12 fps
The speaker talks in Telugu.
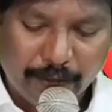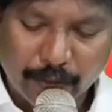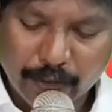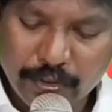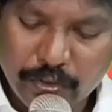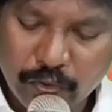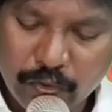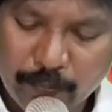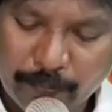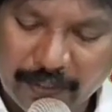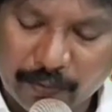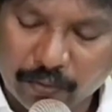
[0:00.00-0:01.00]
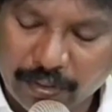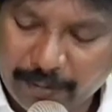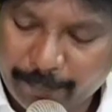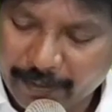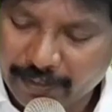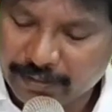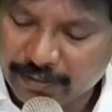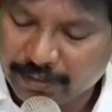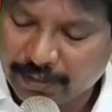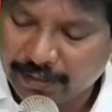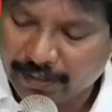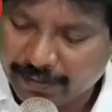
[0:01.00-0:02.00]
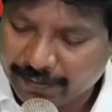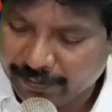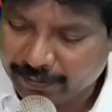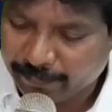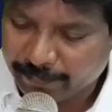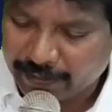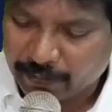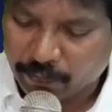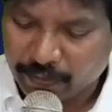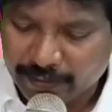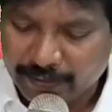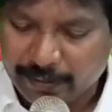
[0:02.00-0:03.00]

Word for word: ఈరోజు మనకున్న పరిస్థితులు కానీ మనకున్న